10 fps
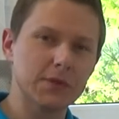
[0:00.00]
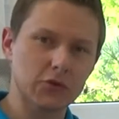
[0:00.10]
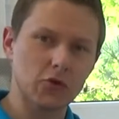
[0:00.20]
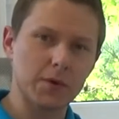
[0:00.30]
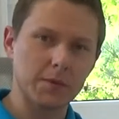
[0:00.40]

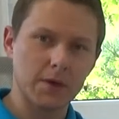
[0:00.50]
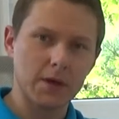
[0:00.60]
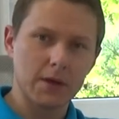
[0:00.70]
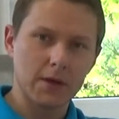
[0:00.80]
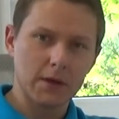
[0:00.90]
biskupem
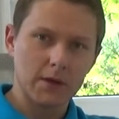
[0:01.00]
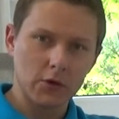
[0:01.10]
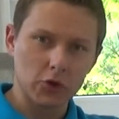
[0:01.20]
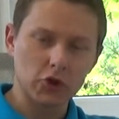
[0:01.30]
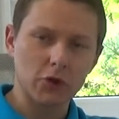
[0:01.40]

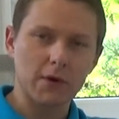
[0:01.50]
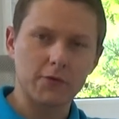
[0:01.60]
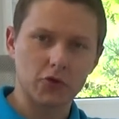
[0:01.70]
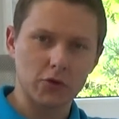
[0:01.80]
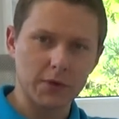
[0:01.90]
kościoła
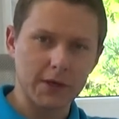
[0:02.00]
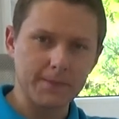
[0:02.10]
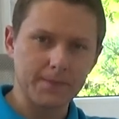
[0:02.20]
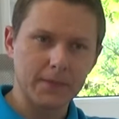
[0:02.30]
w Rzymie,